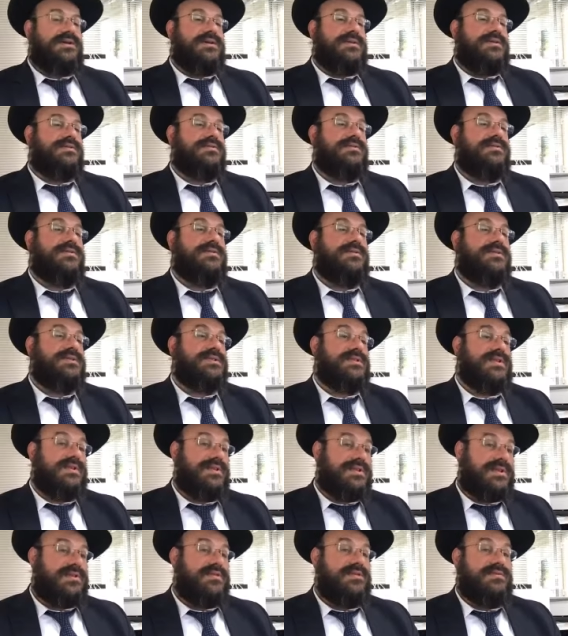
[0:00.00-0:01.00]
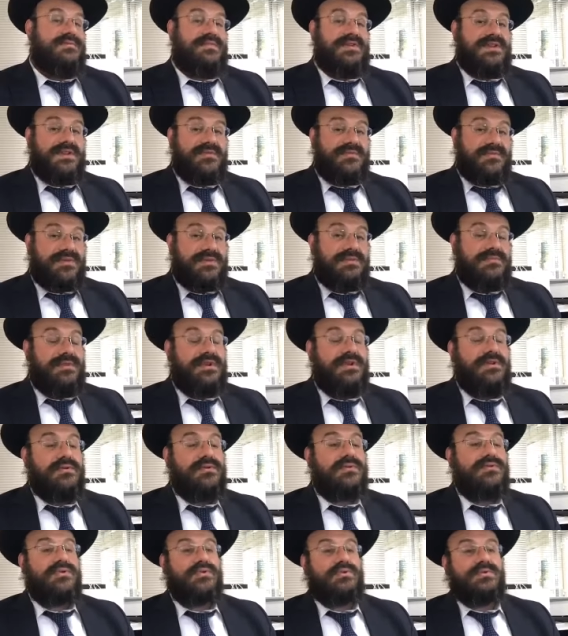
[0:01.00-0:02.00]
de centaines de milliers, voire de millions
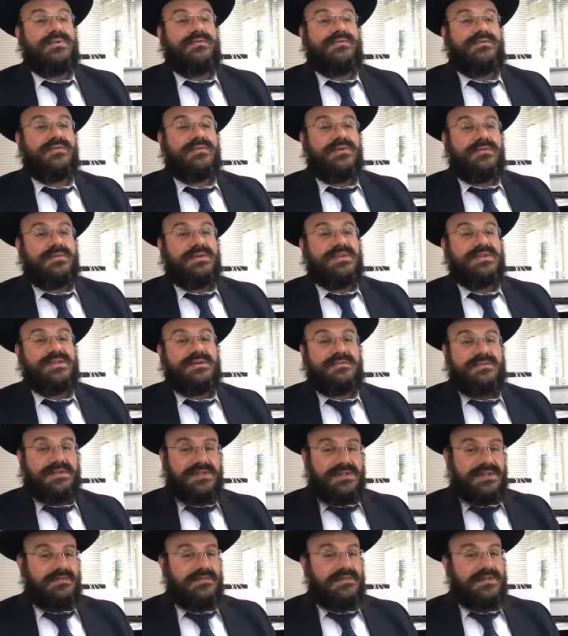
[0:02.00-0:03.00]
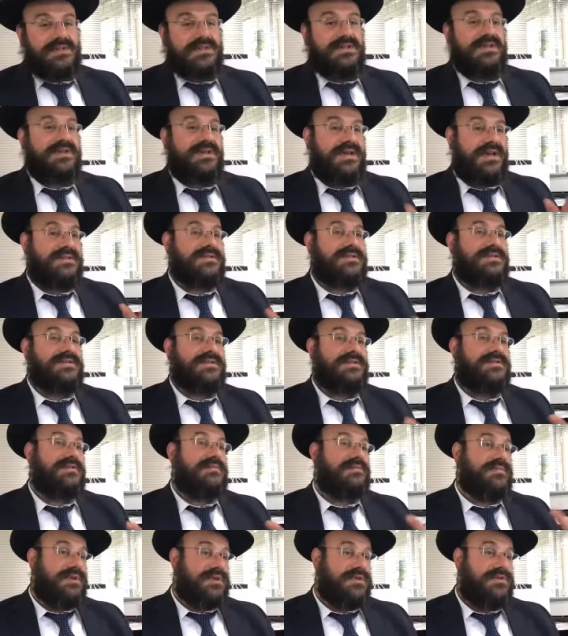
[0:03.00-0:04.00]
de juifs ont commencé à mettre Tulin grâce à cette
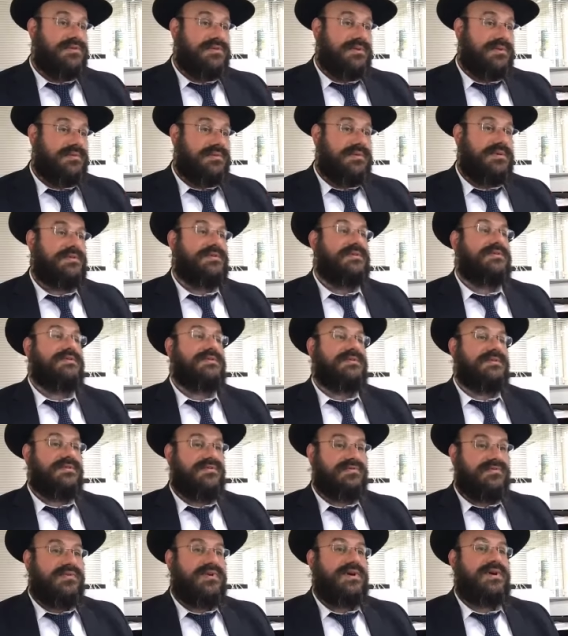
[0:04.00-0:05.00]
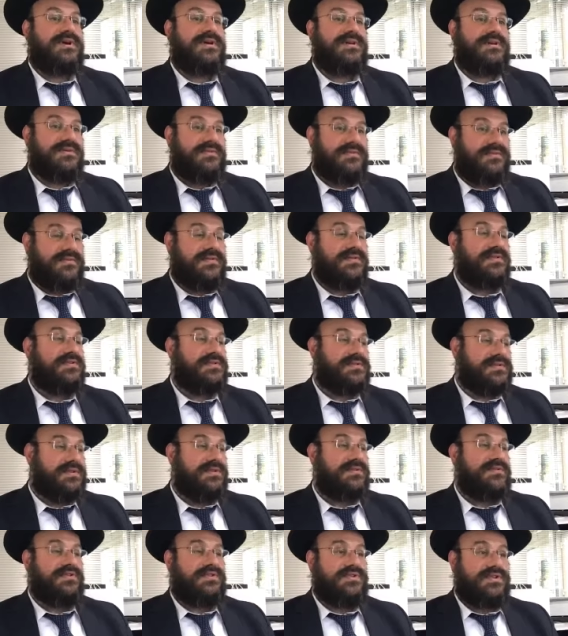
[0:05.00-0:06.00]
campagne du Rabbi, de faire en sorte
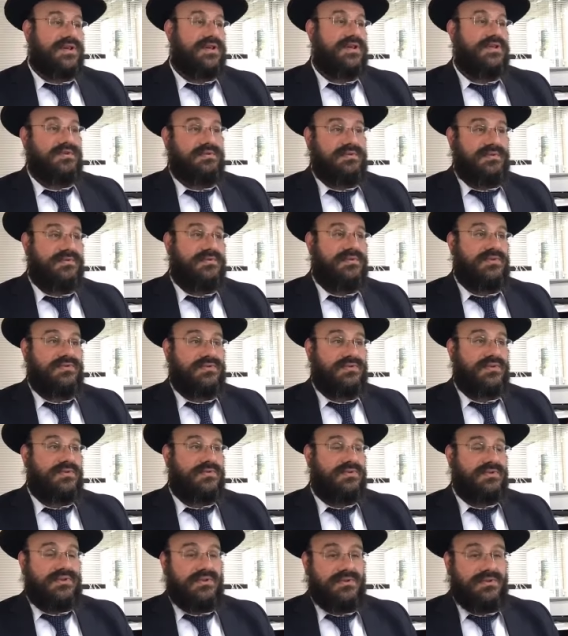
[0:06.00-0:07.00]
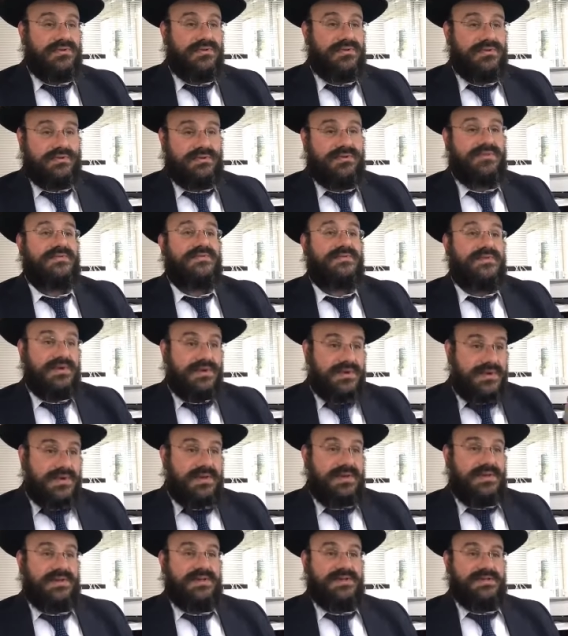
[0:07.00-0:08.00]
que chaque juif, quand tu rencontres un autre juif,
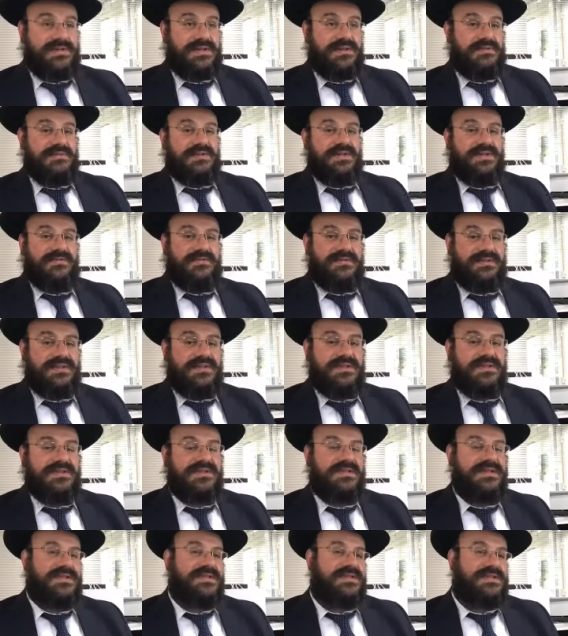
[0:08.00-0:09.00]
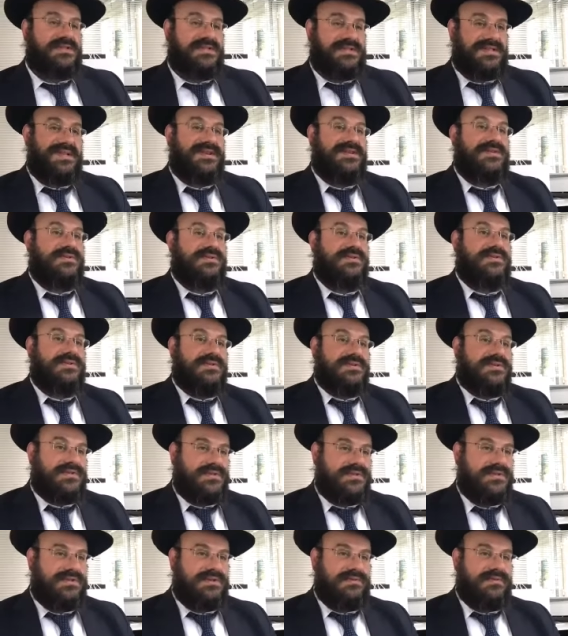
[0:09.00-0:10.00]
est-ce qu'il a mis les Ça, c'est 50 ans ce
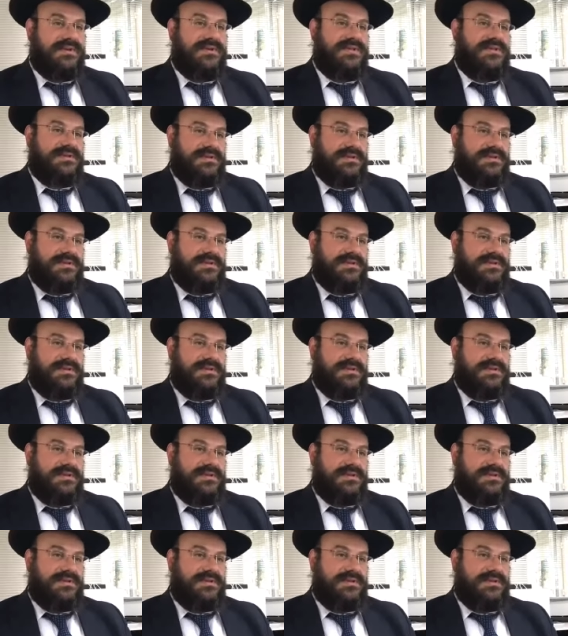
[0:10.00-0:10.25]
Shabbat.